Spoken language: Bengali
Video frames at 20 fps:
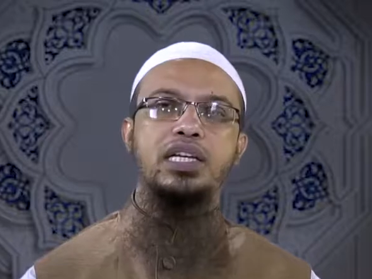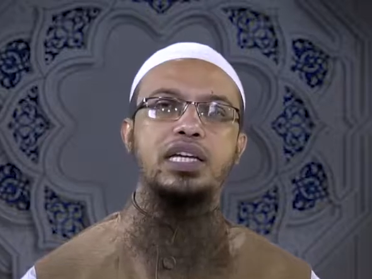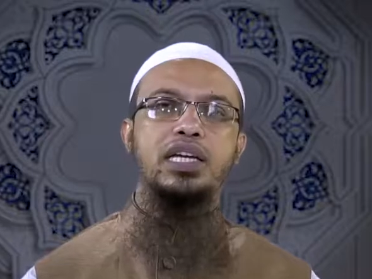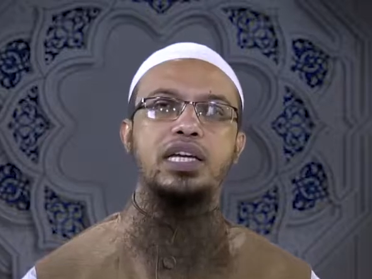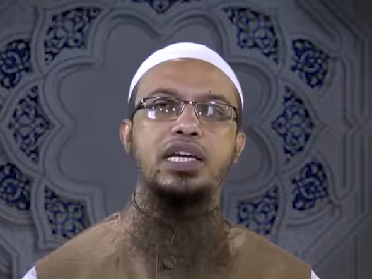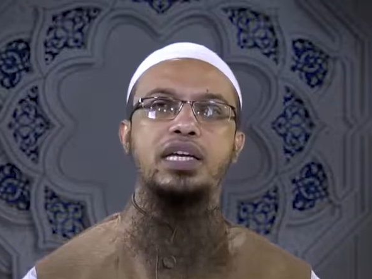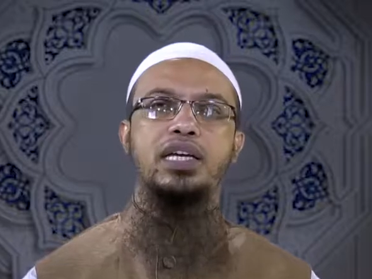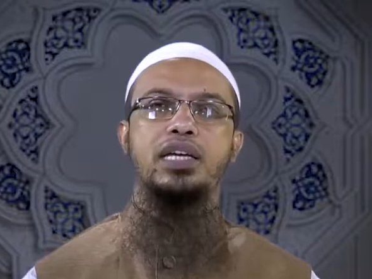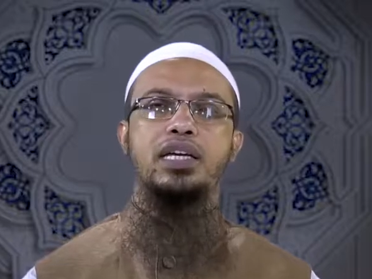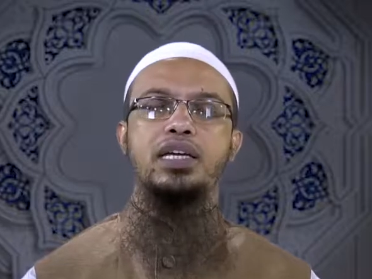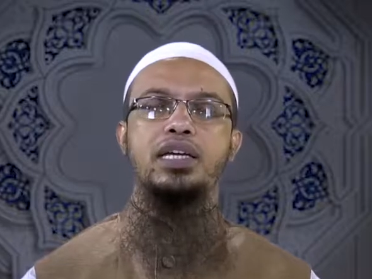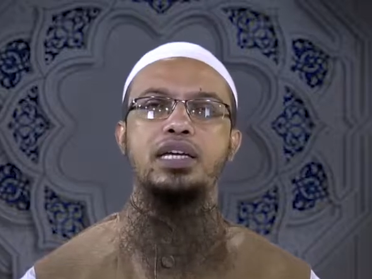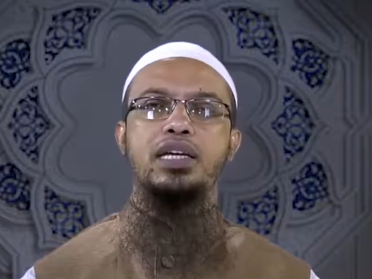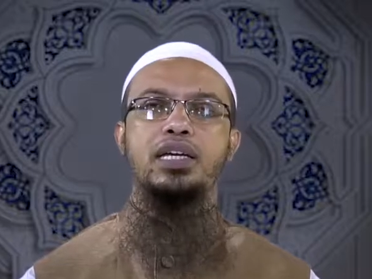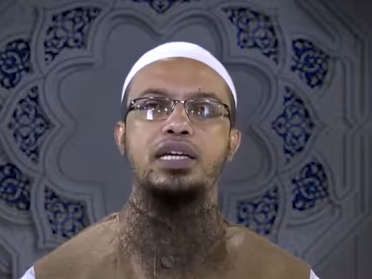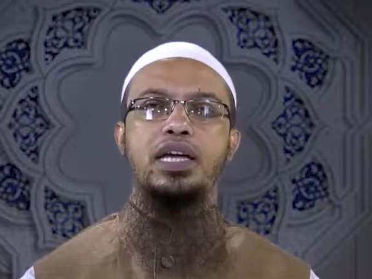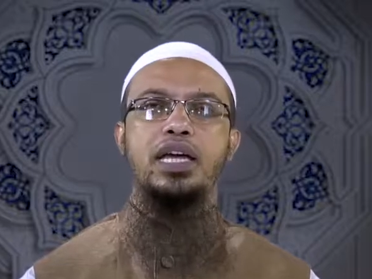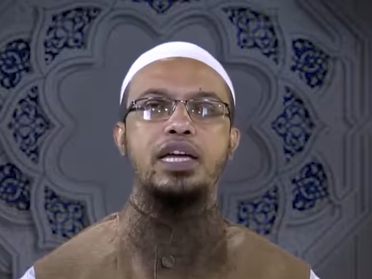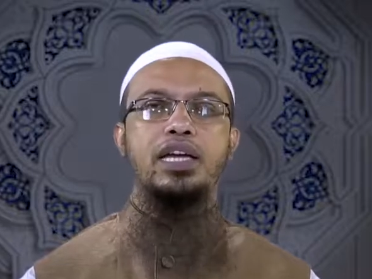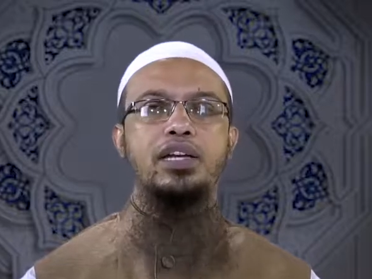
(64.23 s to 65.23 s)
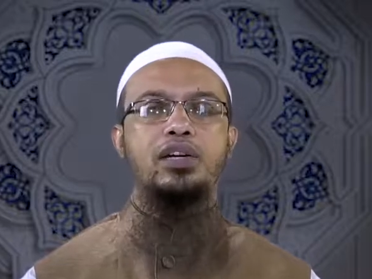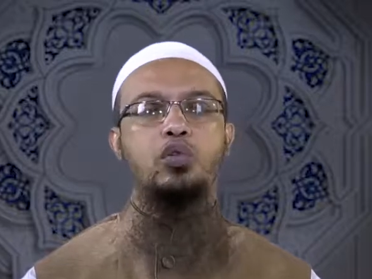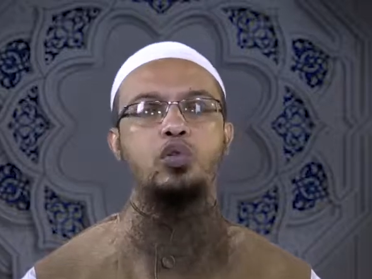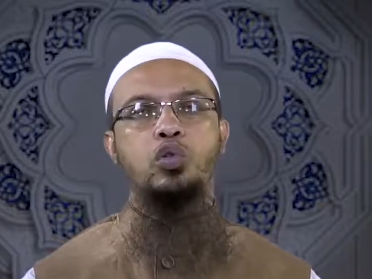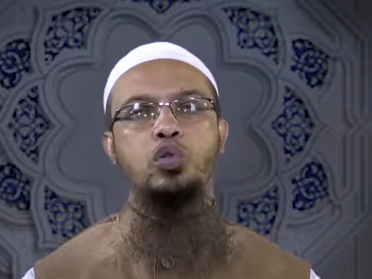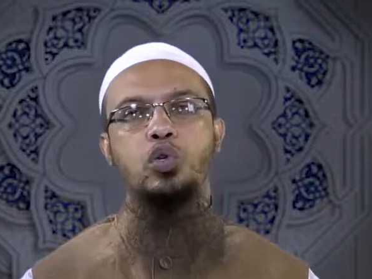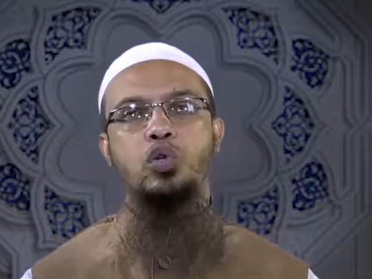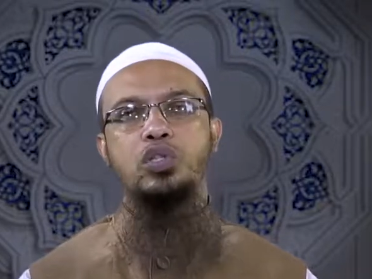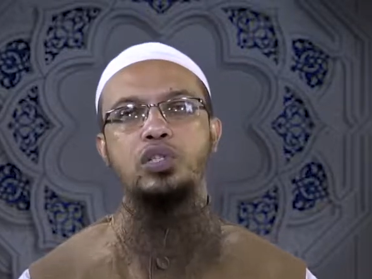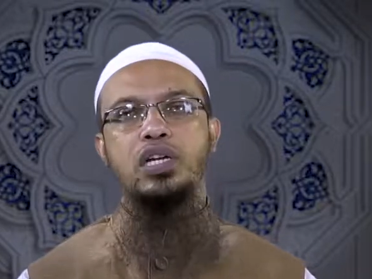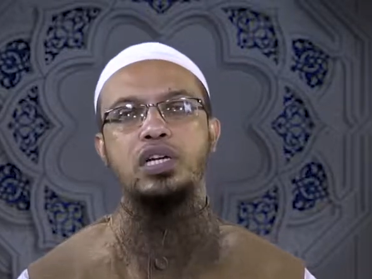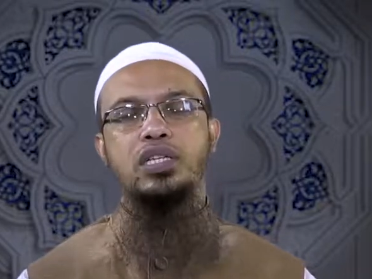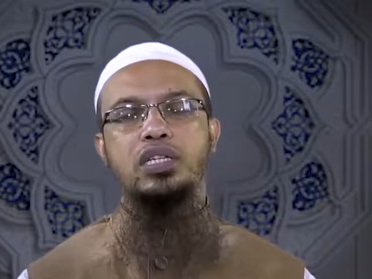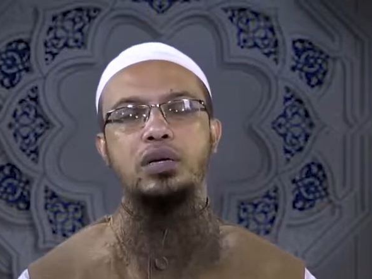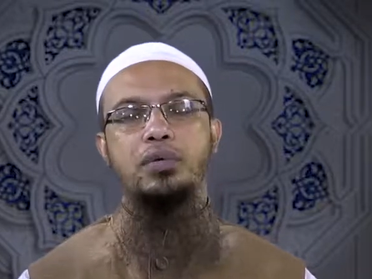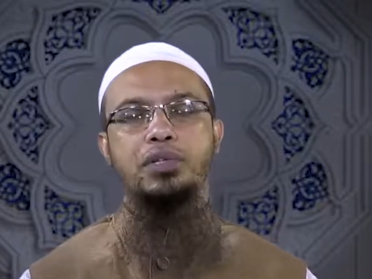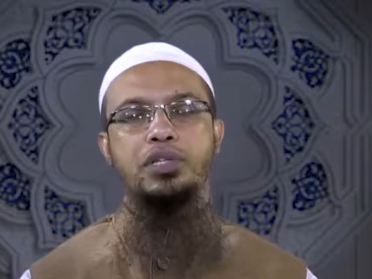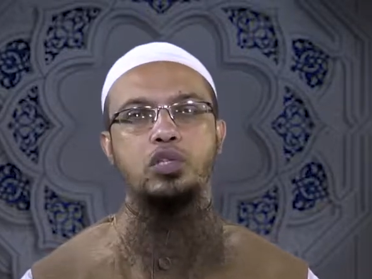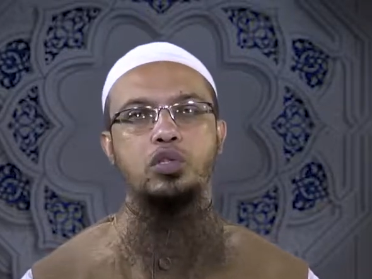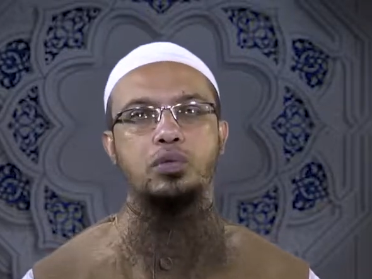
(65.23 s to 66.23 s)
থেকে এই কুসংস্কারটি
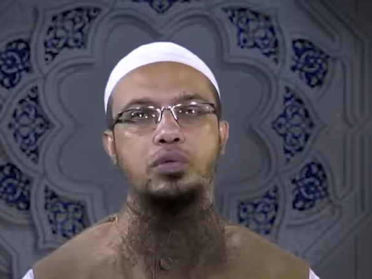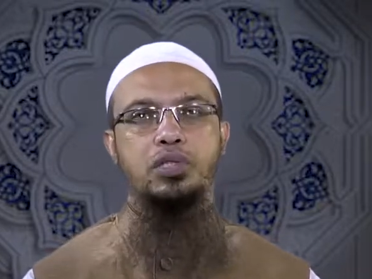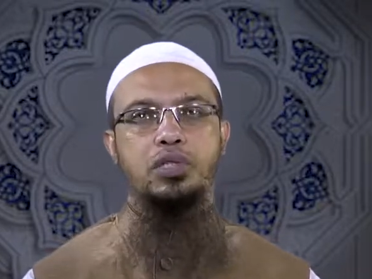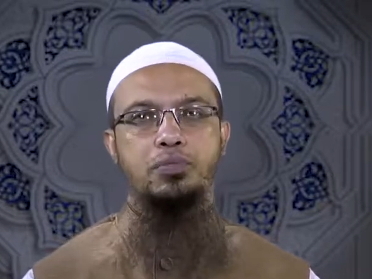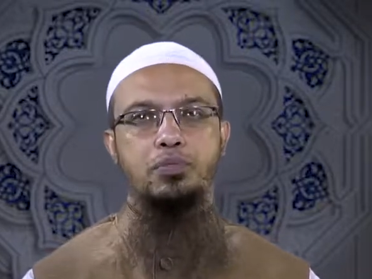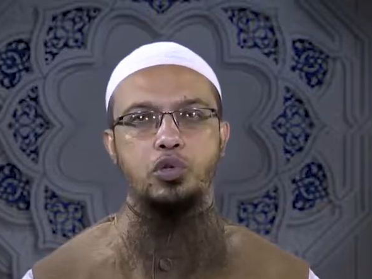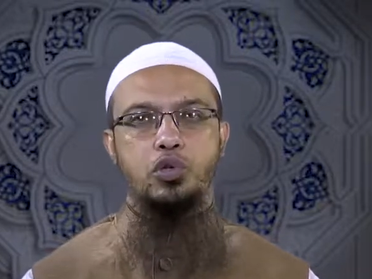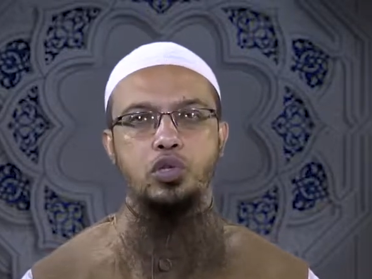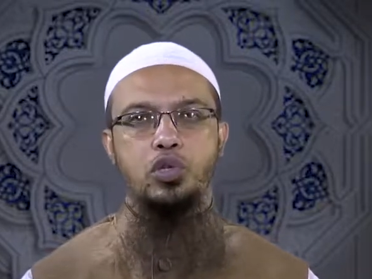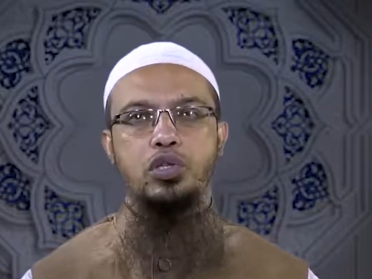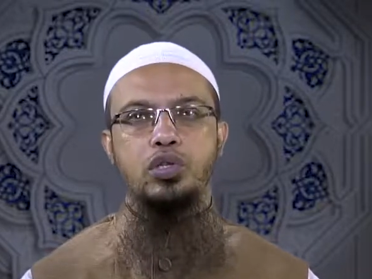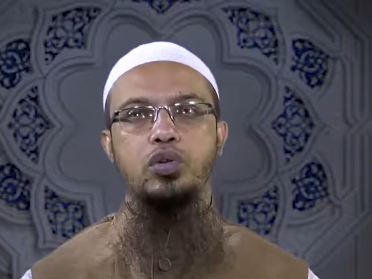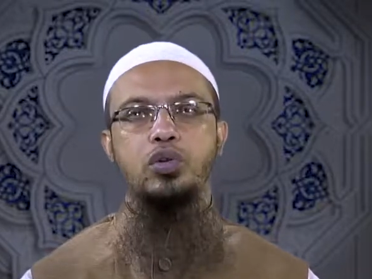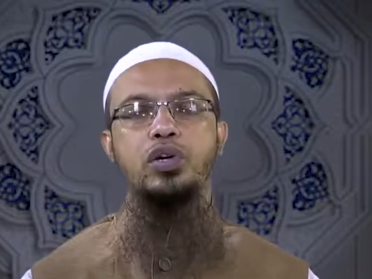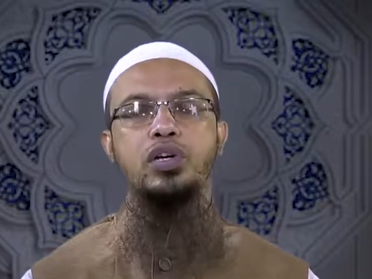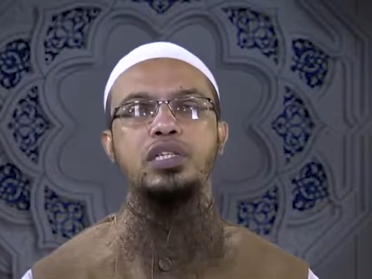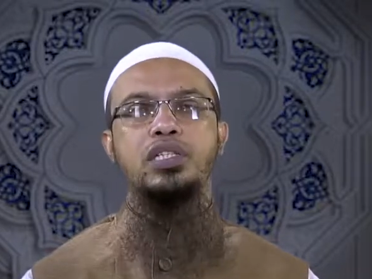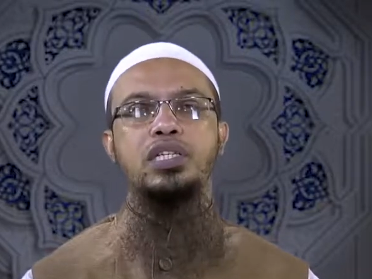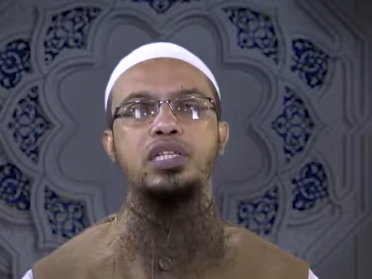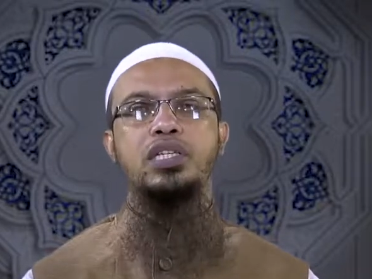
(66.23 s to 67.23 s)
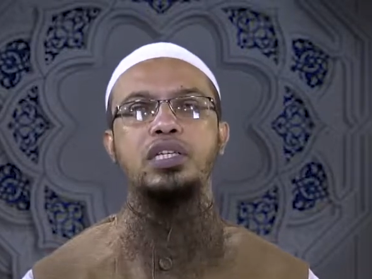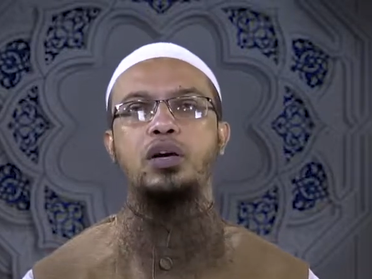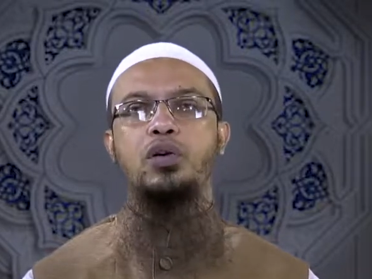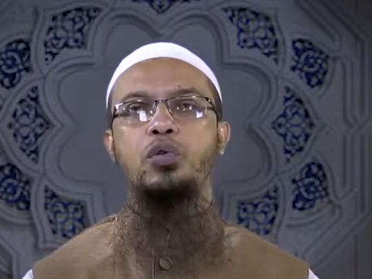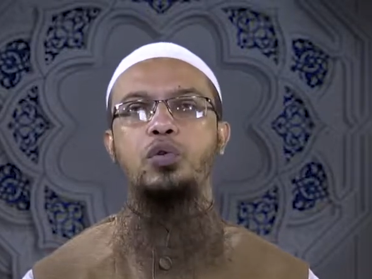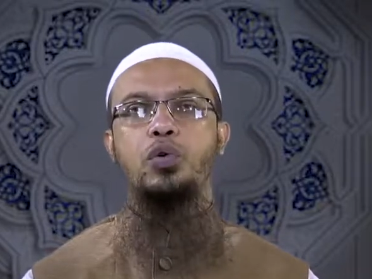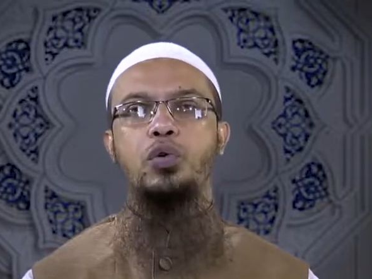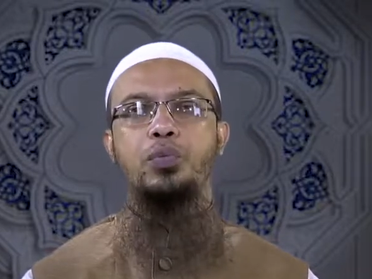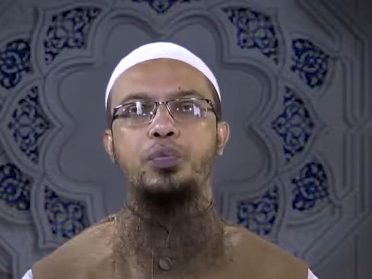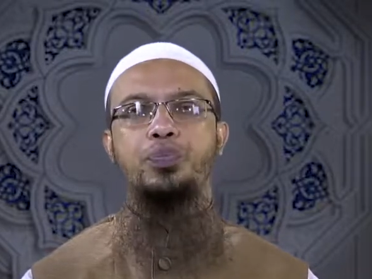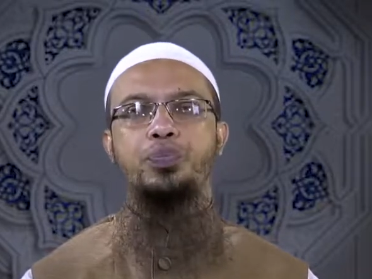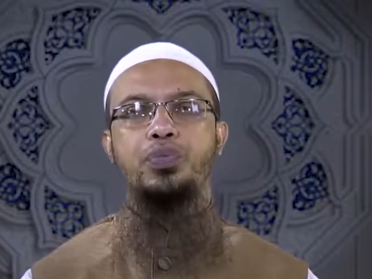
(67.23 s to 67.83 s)
আমাদের সমাজে প্রচলিত হয়েছে তা হলো